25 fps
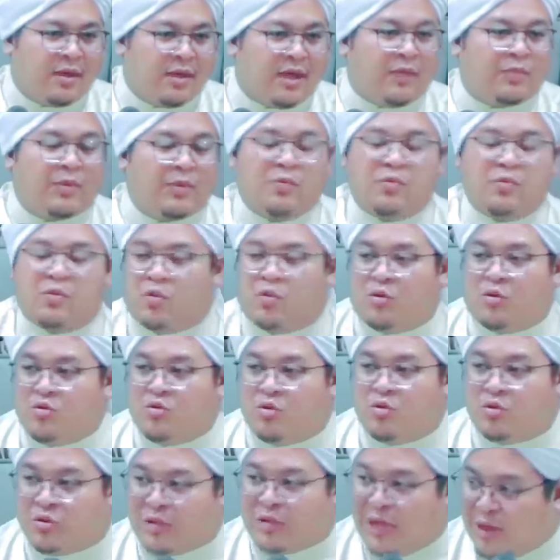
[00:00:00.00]
berapa puluh
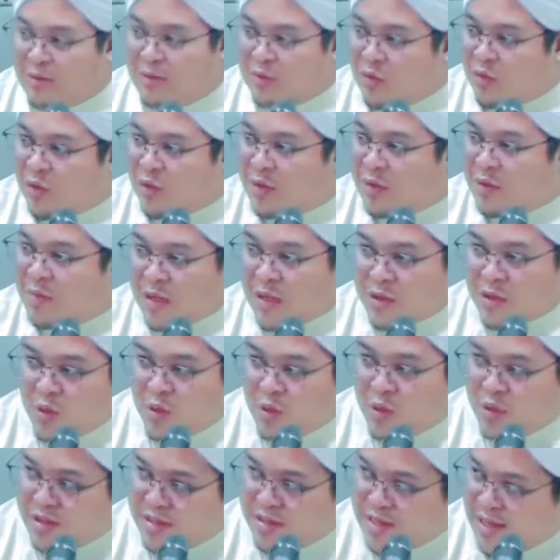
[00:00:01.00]
juta maulah
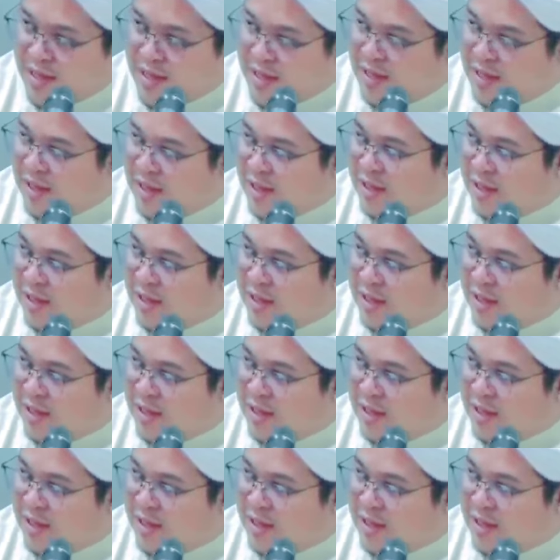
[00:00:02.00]
baju aja